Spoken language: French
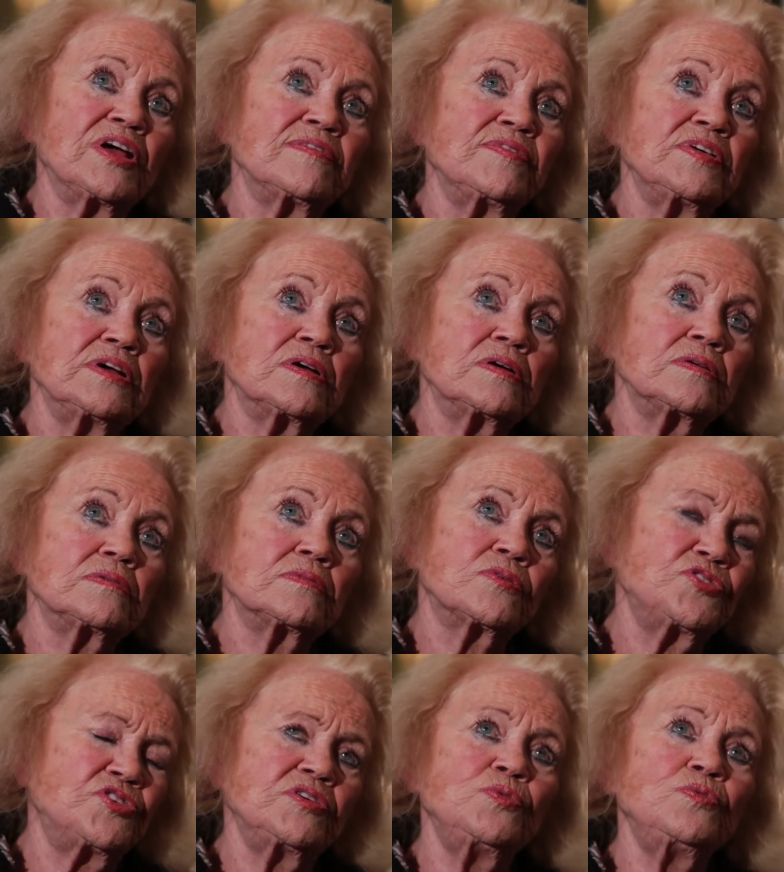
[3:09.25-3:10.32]
avec,
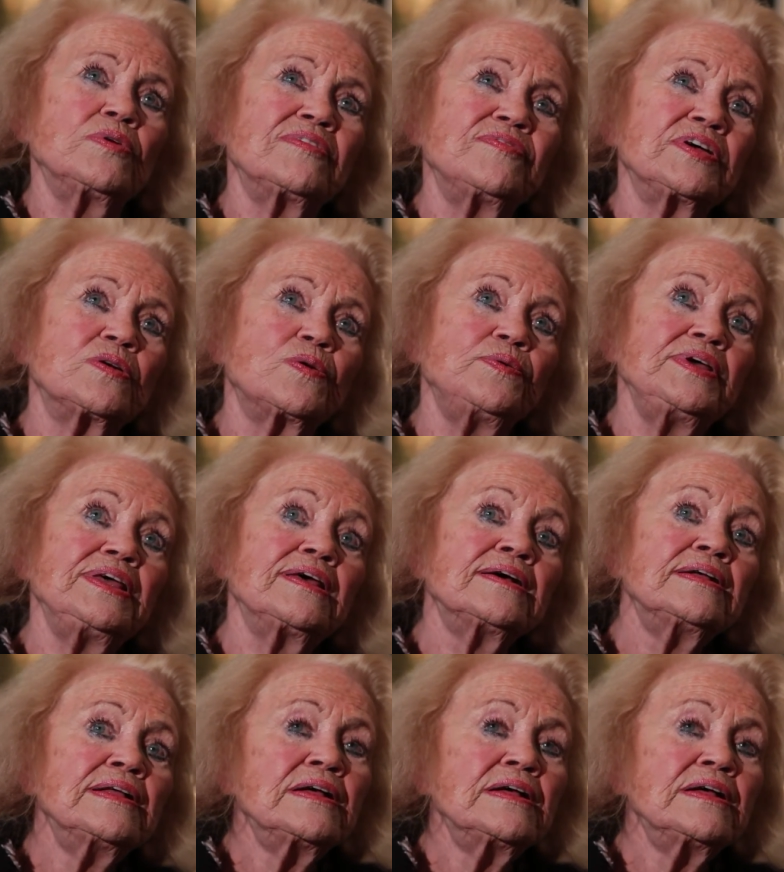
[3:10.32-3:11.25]
eues avec lui,